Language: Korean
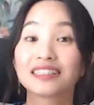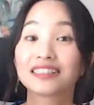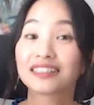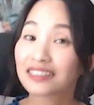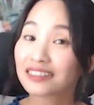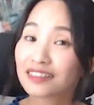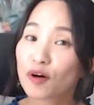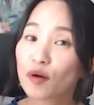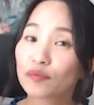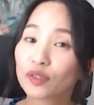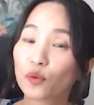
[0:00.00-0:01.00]

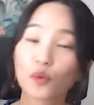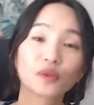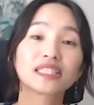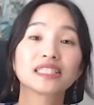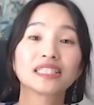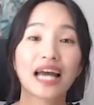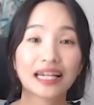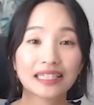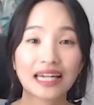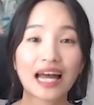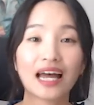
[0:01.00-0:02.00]
뜬금없는 공식이
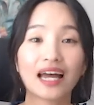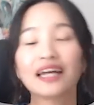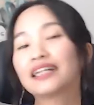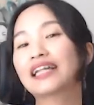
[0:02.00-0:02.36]
아니라